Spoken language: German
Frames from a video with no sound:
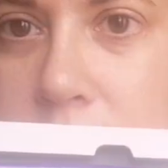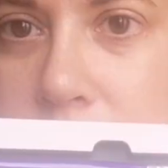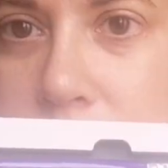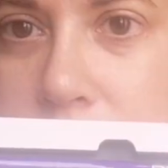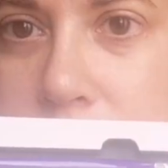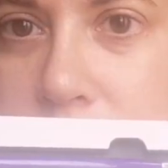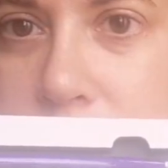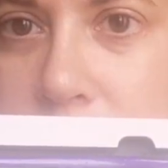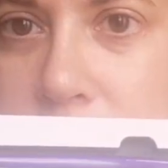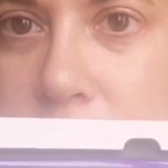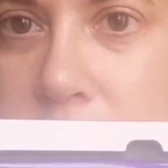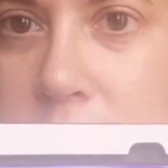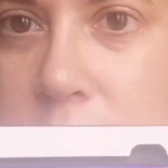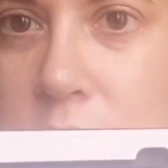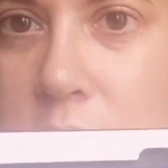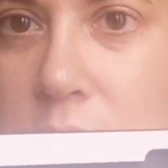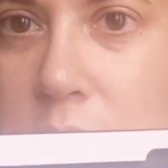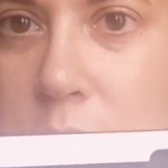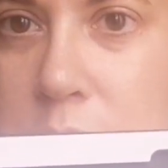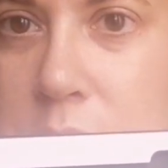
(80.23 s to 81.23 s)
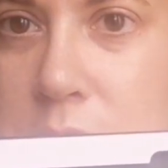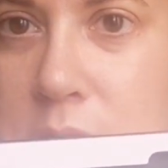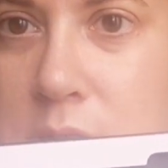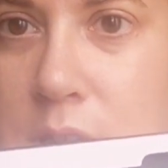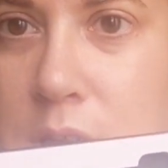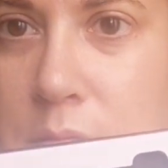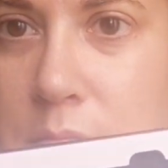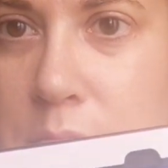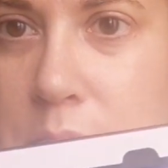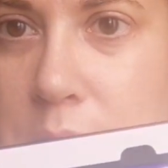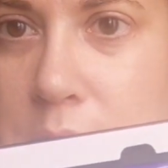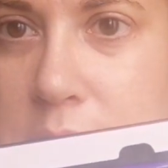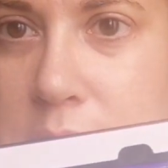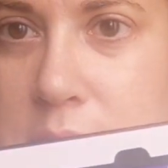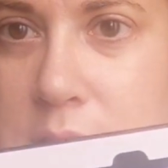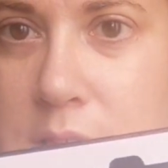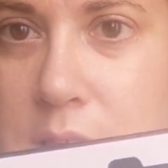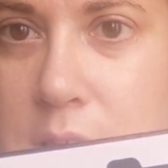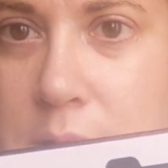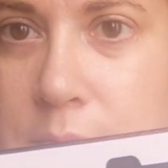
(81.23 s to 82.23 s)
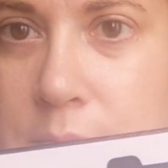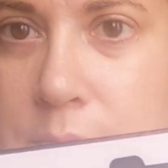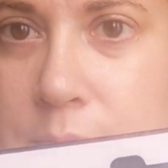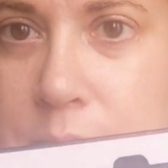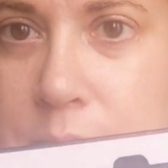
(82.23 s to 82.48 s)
Ganze gleich noch ein bisschen besser.